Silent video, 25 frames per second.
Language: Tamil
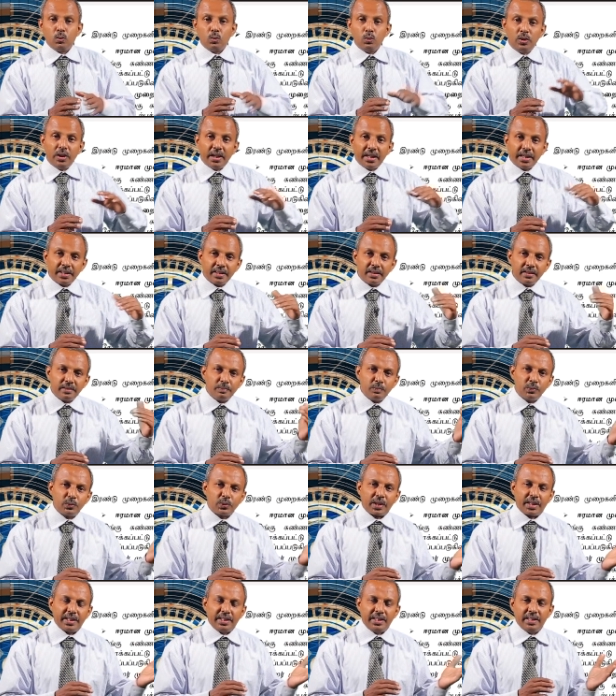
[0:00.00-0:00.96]
உலர்
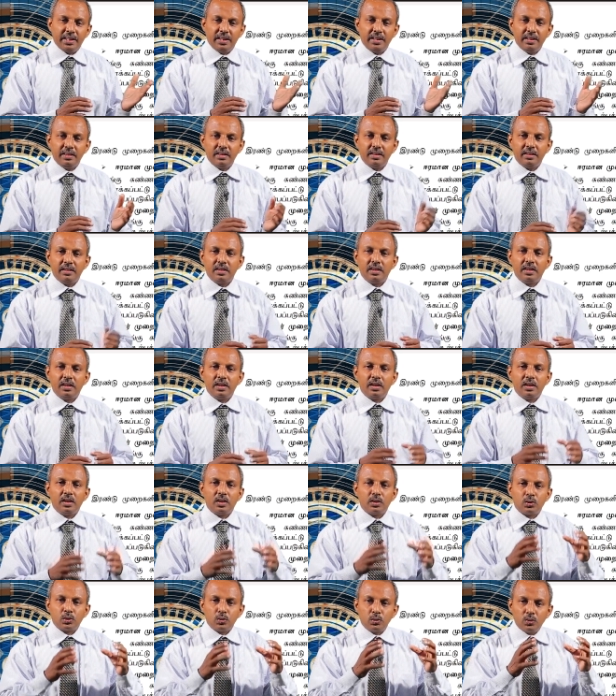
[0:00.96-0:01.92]
முறையில்
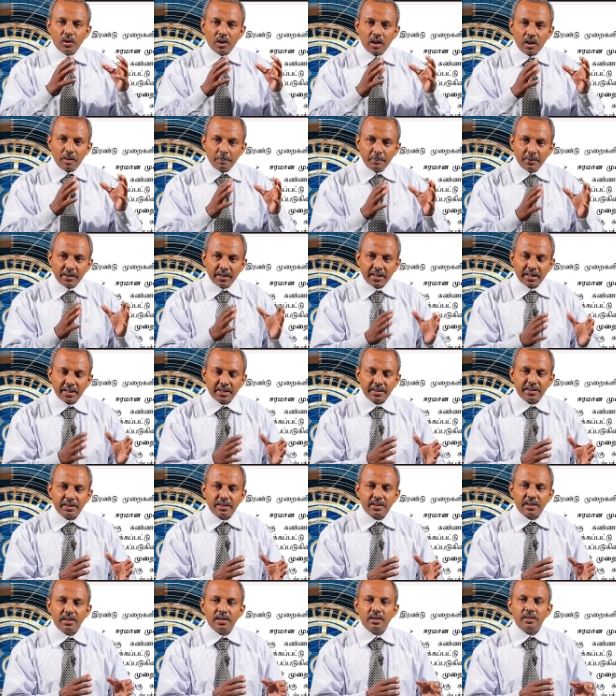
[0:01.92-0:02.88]
சுண்ணாம்பு
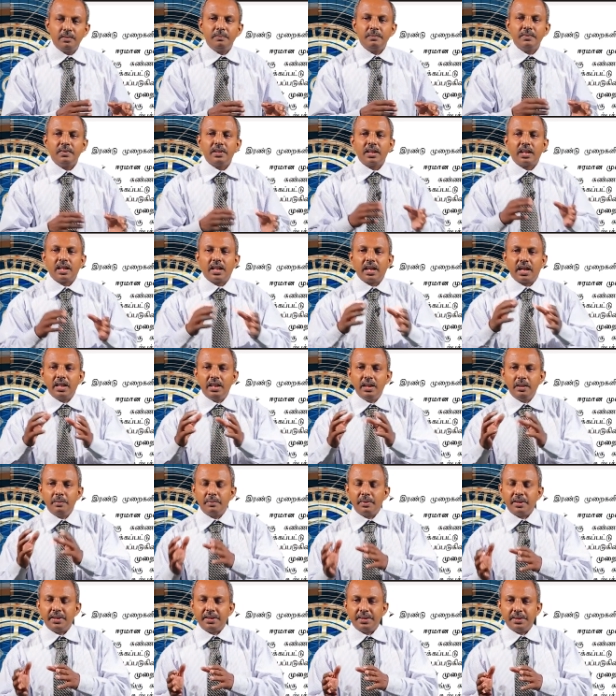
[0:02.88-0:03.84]
கற்களும்
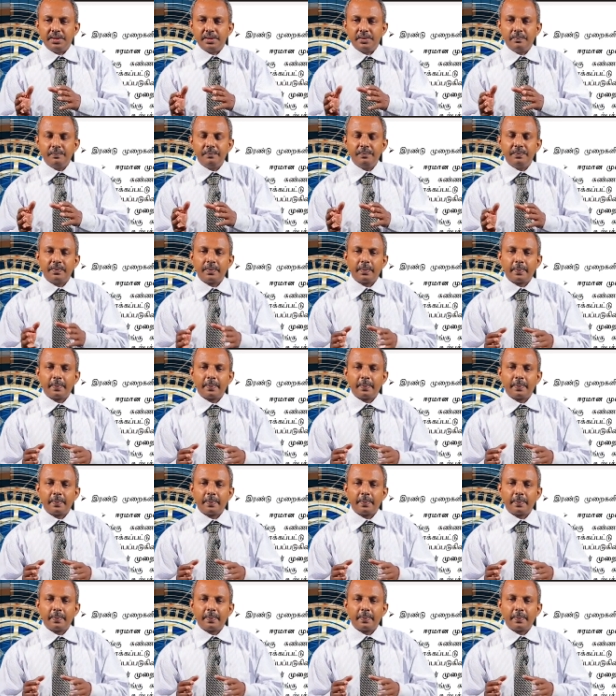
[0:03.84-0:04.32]
களிமண்ணும்